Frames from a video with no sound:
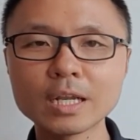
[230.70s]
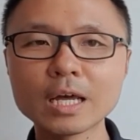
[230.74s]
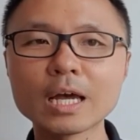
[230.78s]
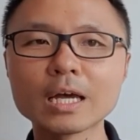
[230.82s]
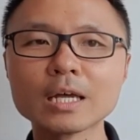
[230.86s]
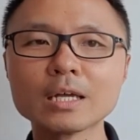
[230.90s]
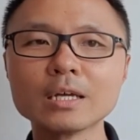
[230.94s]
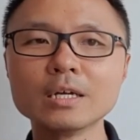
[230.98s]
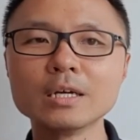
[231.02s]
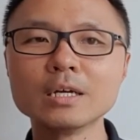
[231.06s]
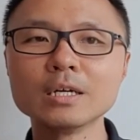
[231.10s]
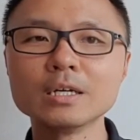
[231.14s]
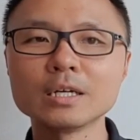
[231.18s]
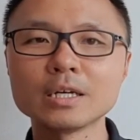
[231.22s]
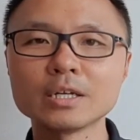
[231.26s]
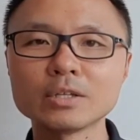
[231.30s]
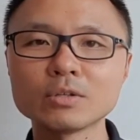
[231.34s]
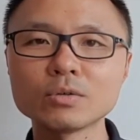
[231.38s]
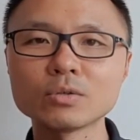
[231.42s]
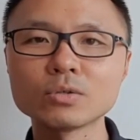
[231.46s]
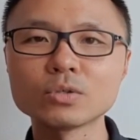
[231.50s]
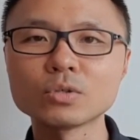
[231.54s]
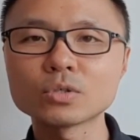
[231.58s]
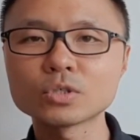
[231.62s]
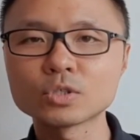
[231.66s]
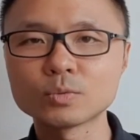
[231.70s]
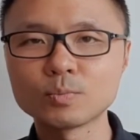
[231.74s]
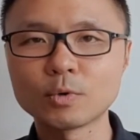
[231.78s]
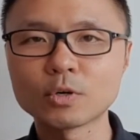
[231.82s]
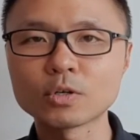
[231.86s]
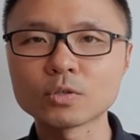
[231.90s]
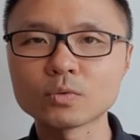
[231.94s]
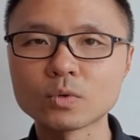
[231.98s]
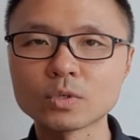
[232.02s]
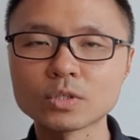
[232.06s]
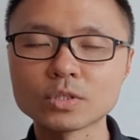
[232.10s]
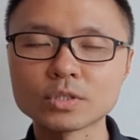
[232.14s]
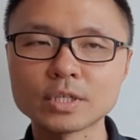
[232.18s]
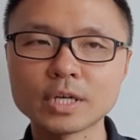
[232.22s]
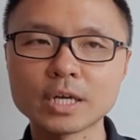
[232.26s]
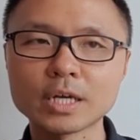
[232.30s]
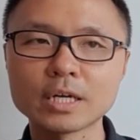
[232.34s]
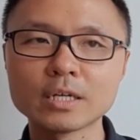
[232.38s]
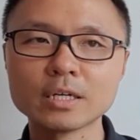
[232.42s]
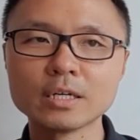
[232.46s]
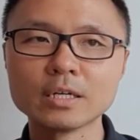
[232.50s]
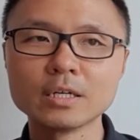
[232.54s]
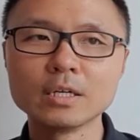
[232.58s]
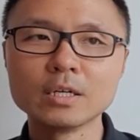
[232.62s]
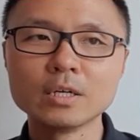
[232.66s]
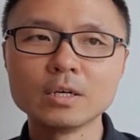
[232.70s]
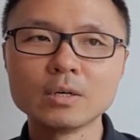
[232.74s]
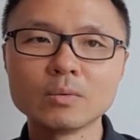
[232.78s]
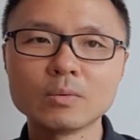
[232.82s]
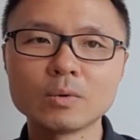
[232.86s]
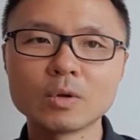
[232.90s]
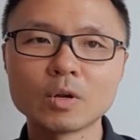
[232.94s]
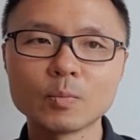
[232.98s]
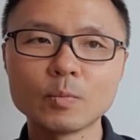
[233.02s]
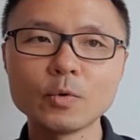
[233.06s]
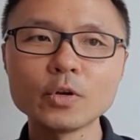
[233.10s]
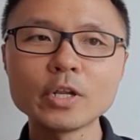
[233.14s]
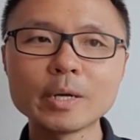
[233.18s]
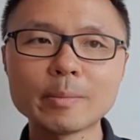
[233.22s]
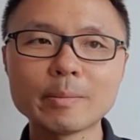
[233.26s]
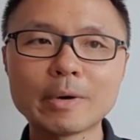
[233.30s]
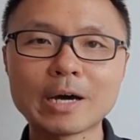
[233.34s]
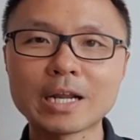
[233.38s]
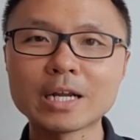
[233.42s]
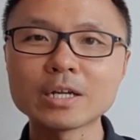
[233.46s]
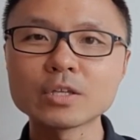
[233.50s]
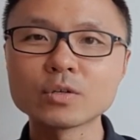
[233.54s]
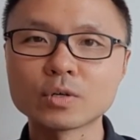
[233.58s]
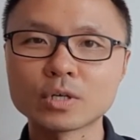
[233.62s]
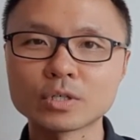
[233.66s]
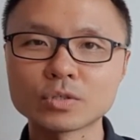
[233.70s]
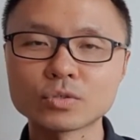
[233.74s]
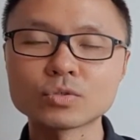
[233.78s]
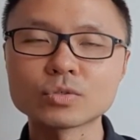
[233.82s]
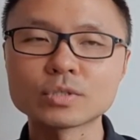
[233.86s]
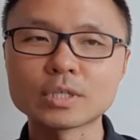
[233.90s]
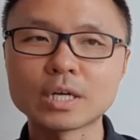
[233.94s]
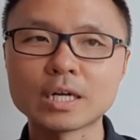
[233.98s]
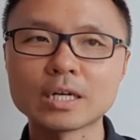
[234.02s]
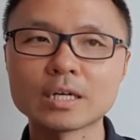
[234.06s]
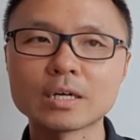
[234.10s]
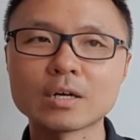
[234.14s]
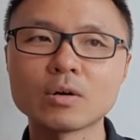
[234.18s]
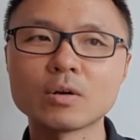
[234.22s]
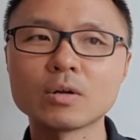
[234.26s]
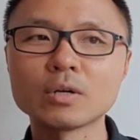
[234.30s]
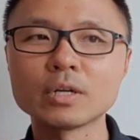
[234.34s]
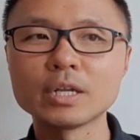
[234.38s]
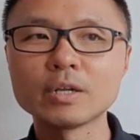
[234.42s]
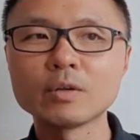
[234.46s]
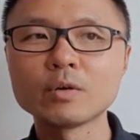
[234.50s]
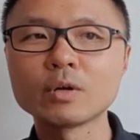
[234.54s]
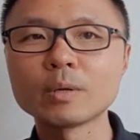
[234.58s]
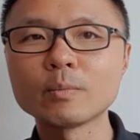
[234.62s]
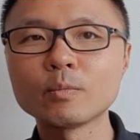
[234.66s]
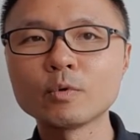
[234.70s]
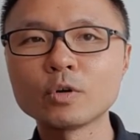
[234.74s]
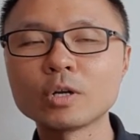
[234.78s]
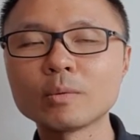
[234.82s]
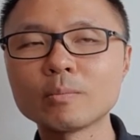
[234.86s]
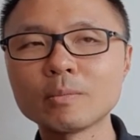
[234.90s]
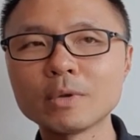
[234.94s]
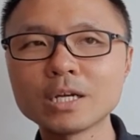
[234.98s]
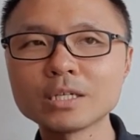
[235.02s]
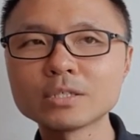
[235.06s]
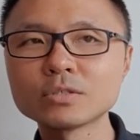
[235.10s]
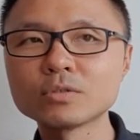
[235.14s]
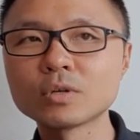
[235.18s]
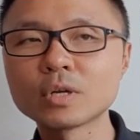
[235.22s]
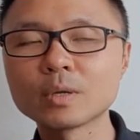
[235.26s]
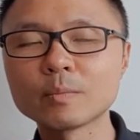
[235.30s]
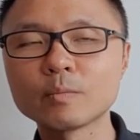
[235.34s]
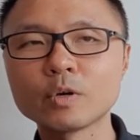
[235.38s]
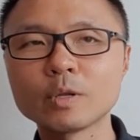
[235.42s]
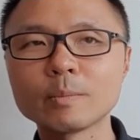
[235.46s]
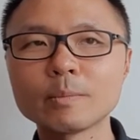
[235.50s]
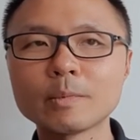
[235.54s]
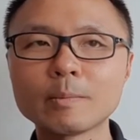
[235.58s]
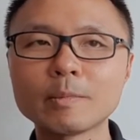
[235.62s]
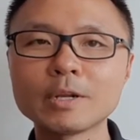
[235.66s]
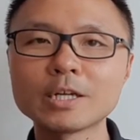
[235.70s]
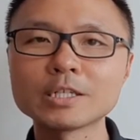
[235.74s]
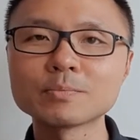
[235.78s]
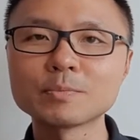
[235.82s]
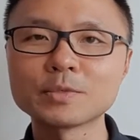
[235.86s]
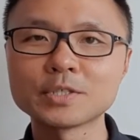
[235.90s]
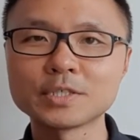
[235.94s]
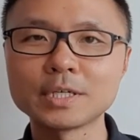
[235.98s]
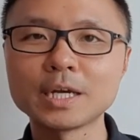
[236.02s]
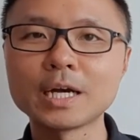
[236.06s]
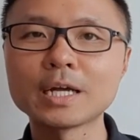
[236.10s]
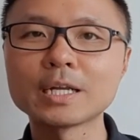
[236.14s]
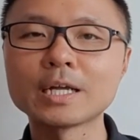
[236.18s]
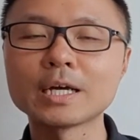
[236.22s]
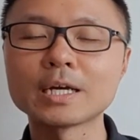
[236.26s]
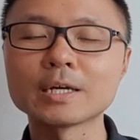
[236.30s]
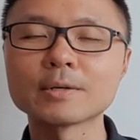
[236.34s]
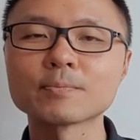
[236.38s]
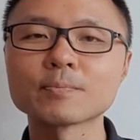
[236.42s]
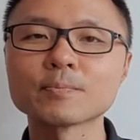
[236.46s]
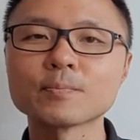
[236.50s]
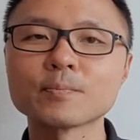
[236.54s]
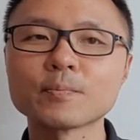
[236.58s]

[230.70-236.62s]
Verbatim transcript: nah itu untuk sport watch ya walaupun ya barang juga susah kalau di 2016 2015 masih ada